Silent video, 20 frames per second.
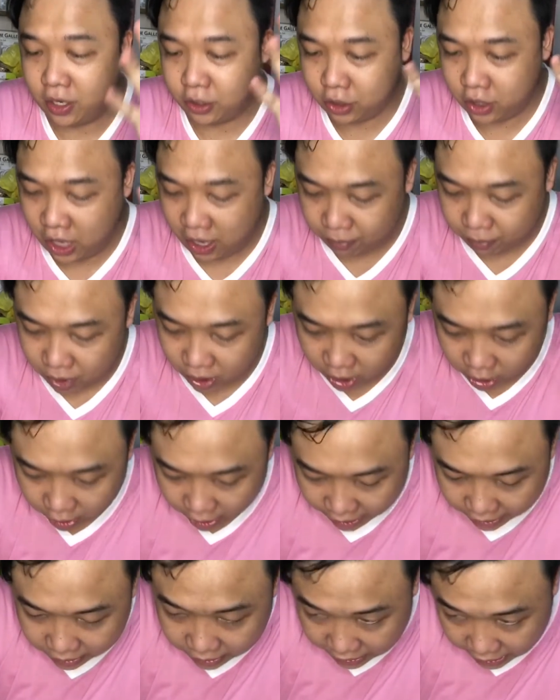Actually, I'm
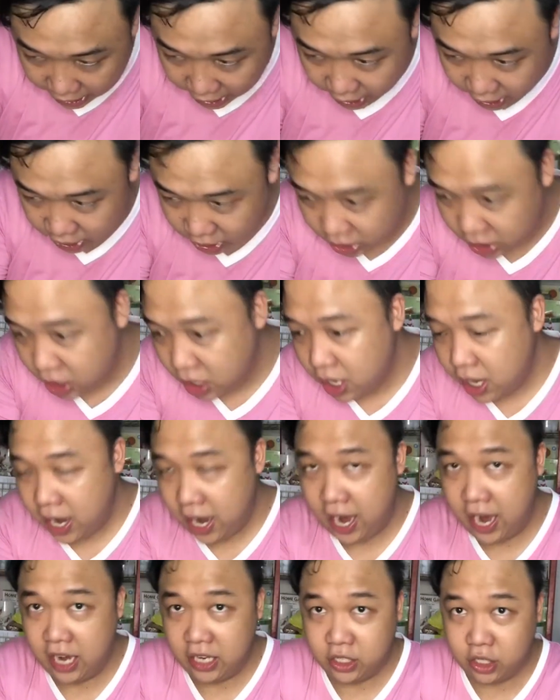gonna rate this
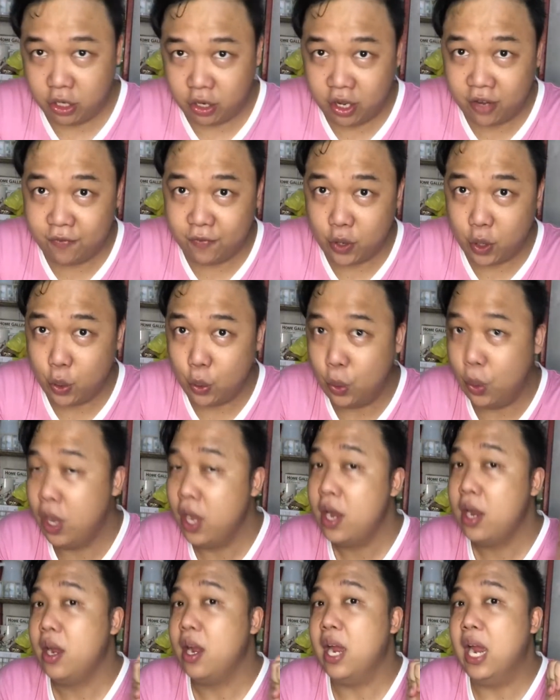as a review.
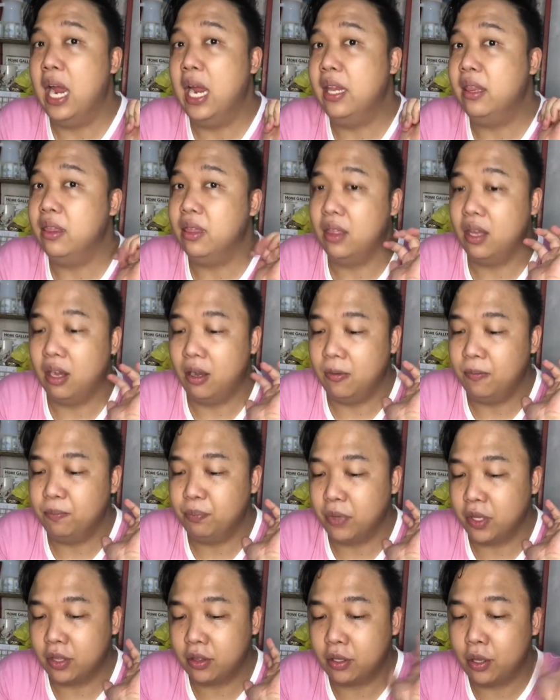And,
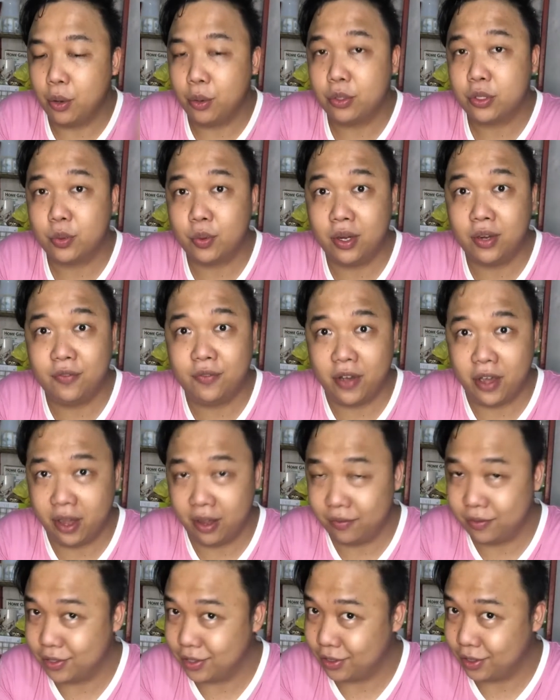um, it goes with
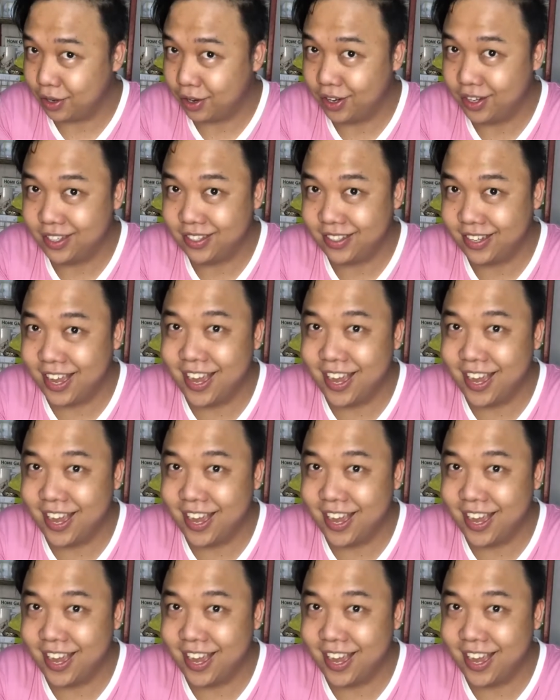5 stars.